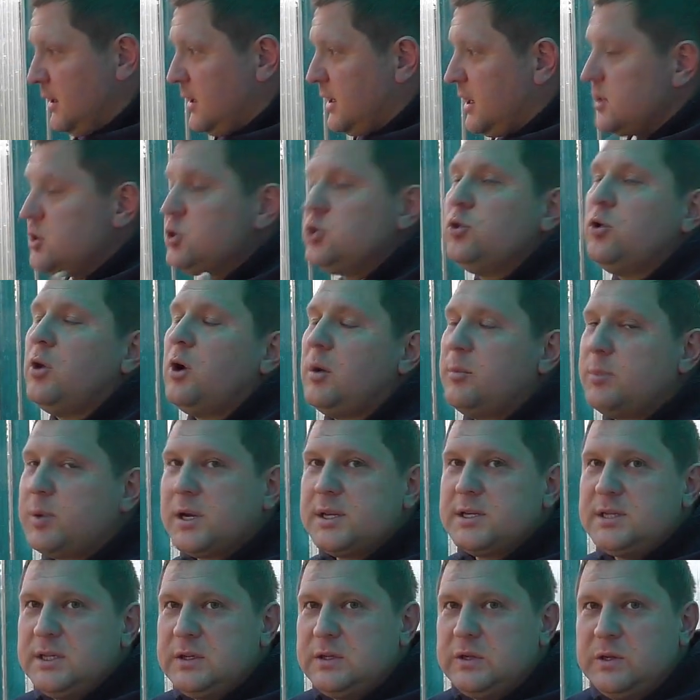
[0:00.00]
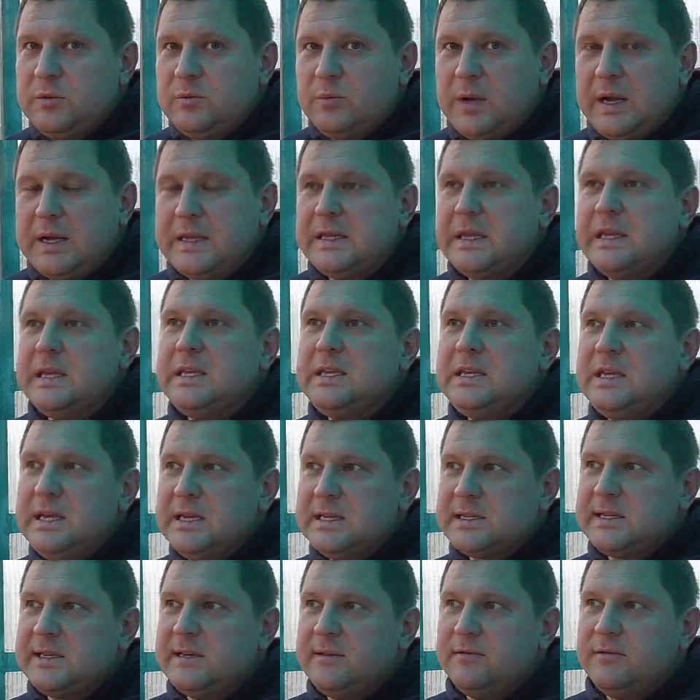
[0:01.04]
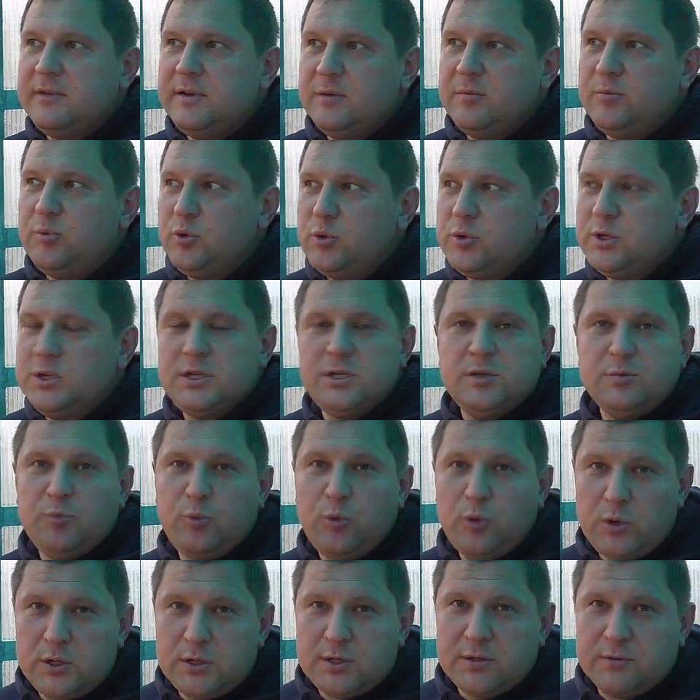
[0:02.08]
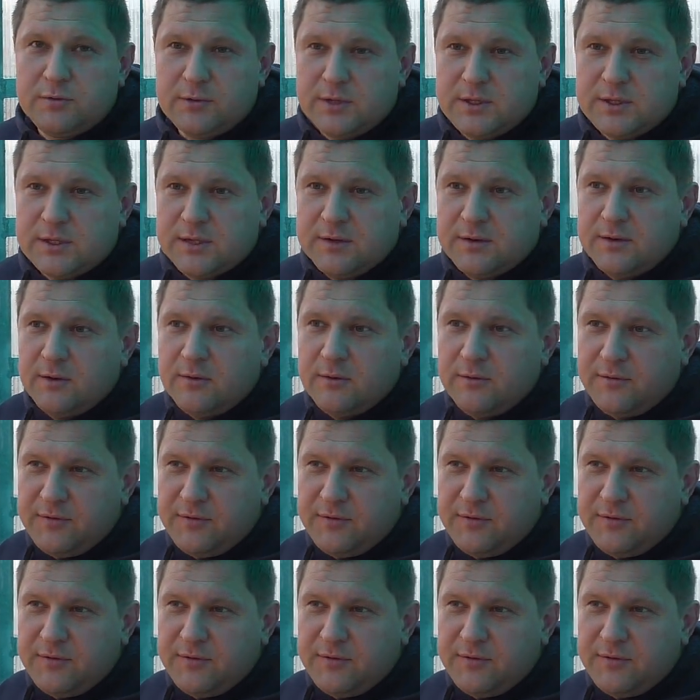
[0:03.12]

Хочу обратить внимание, если вы будете пользоваться